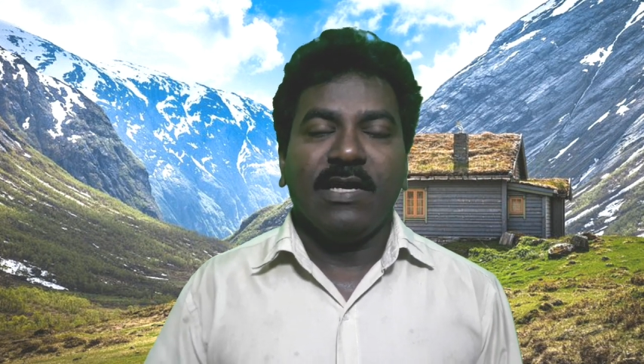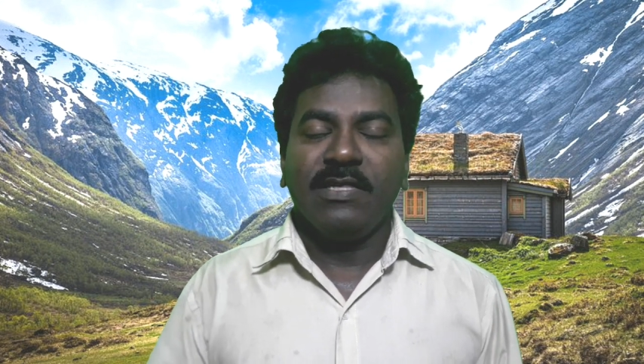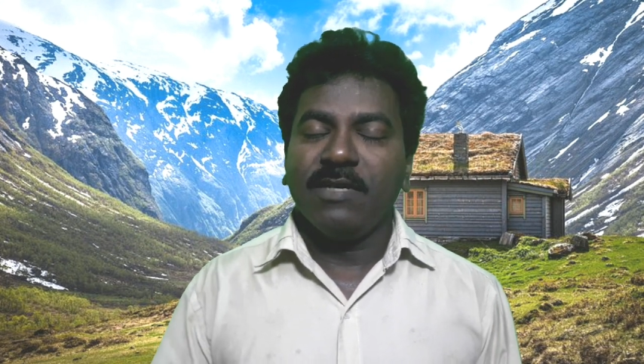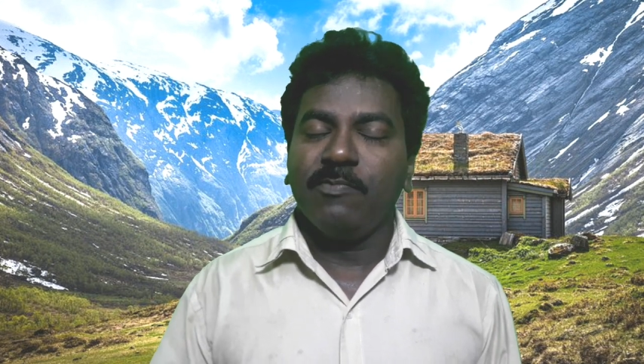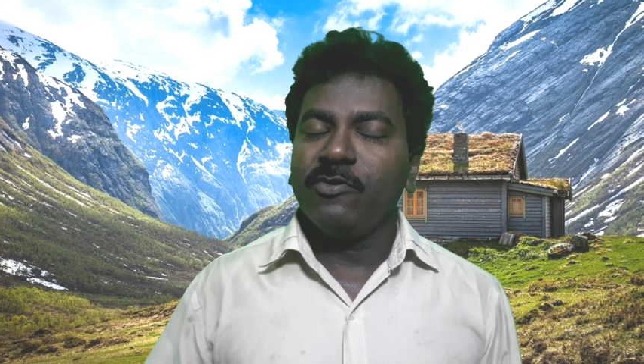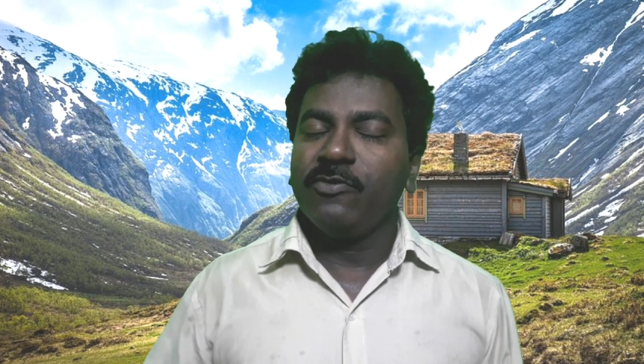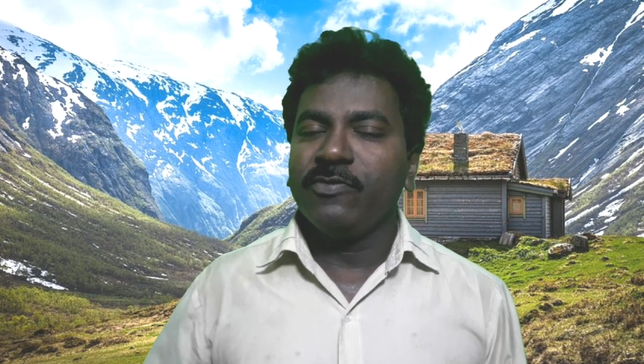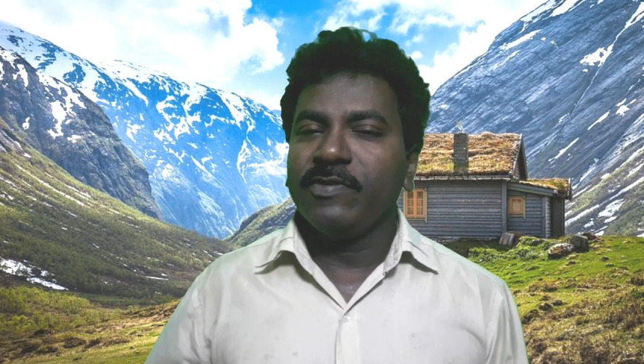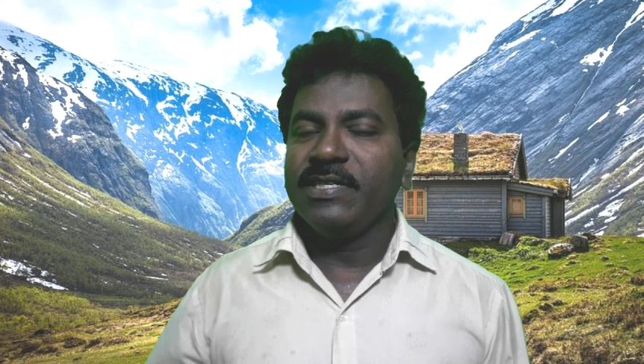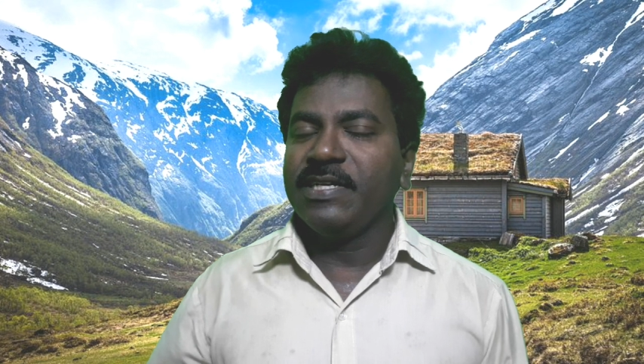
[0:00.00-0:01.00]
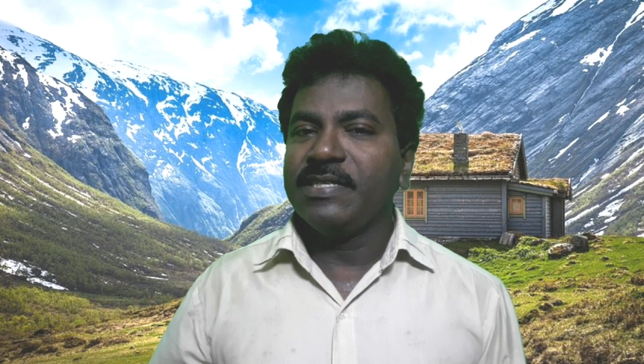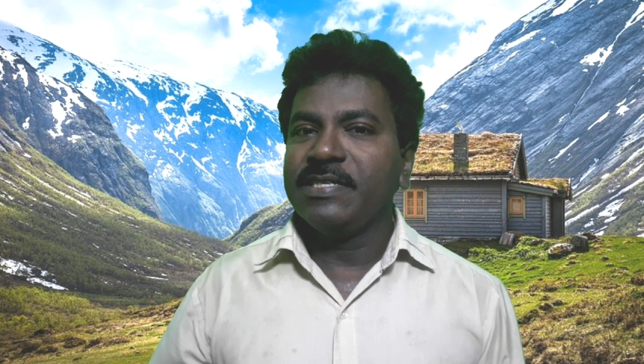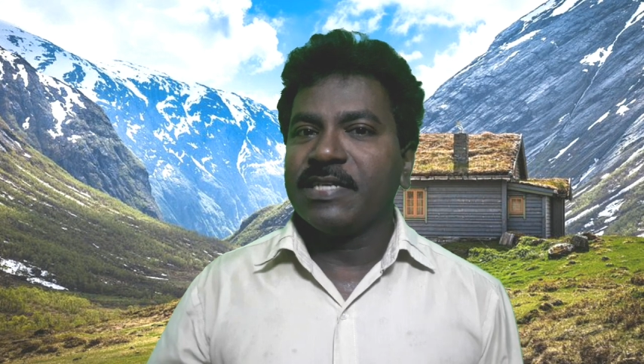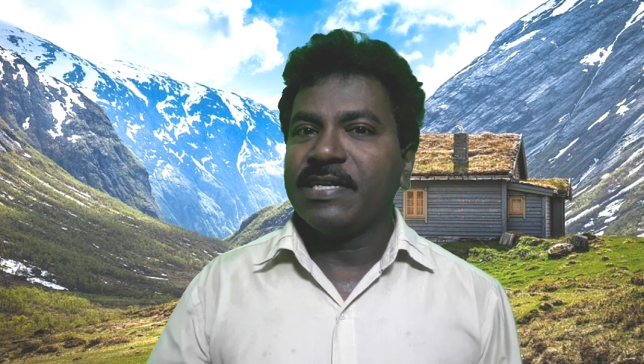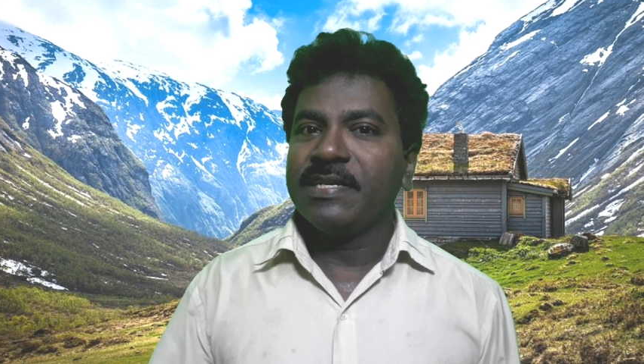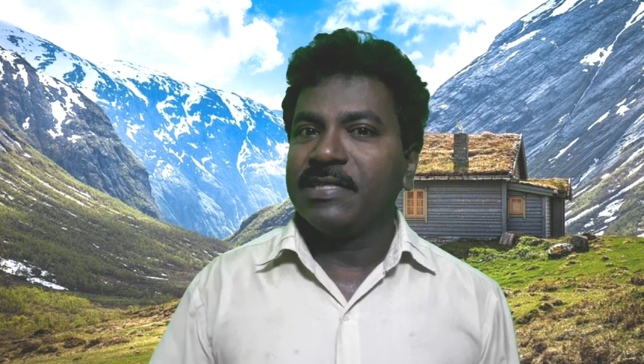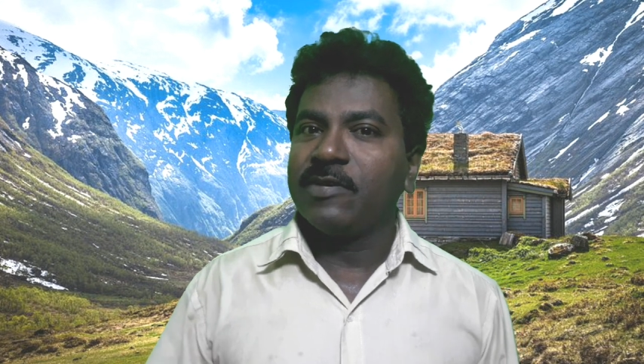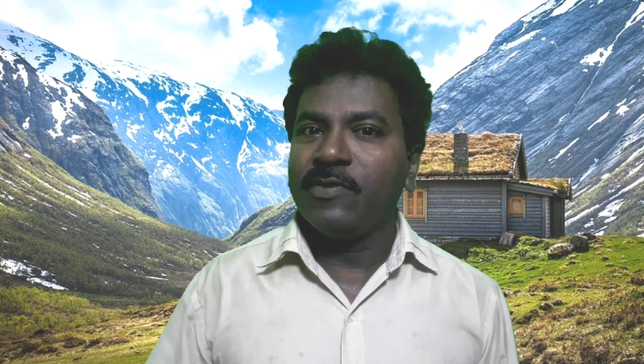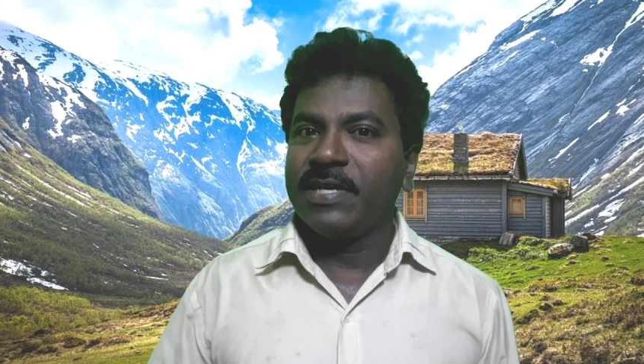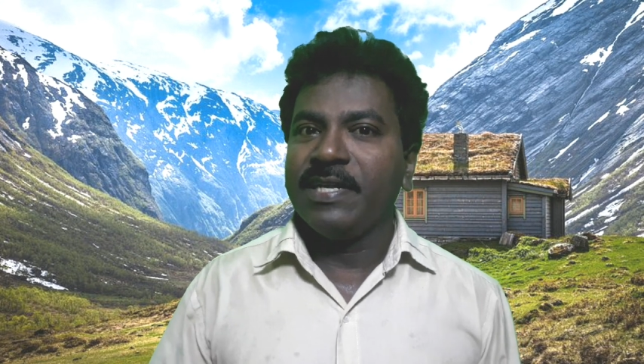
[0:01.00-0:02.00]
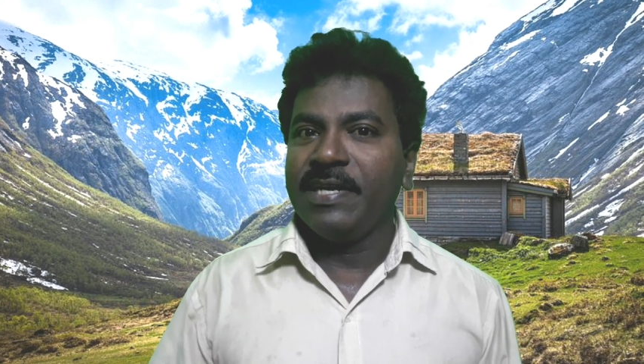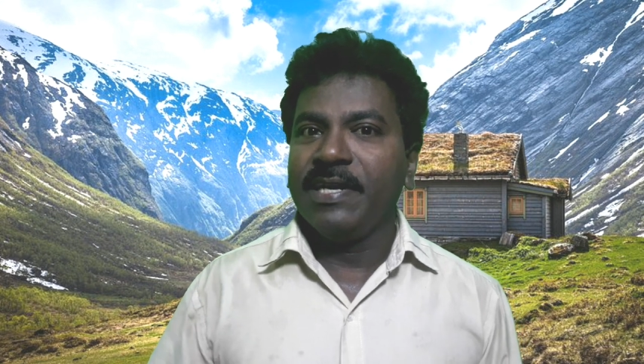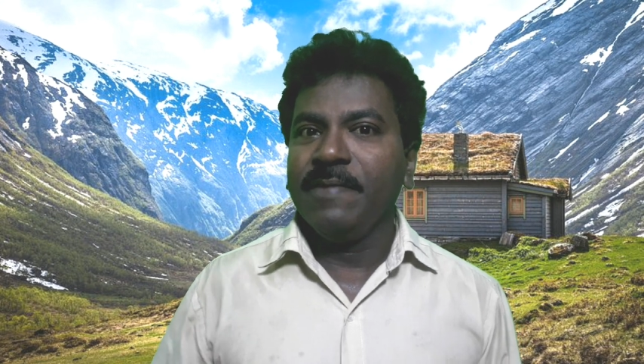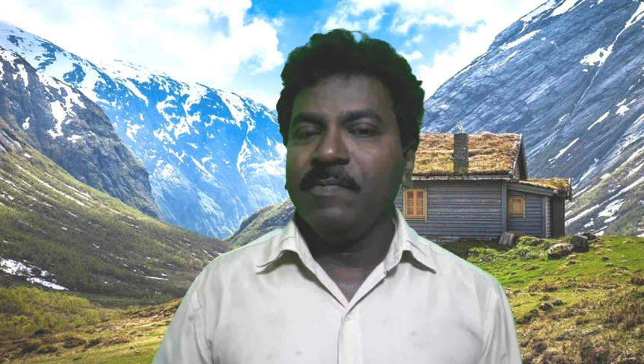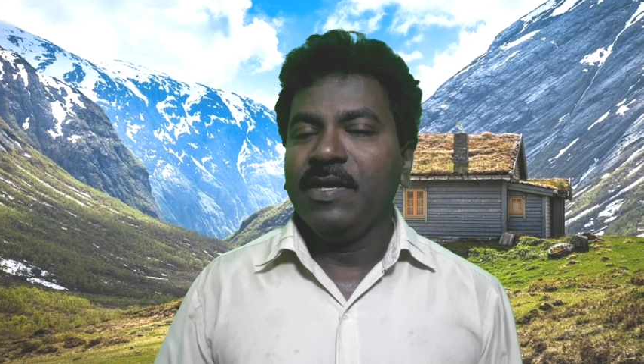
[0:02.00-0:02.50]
அதுக்கப்புறம் வந்து அது சரியான தகவல்கள் இல்லை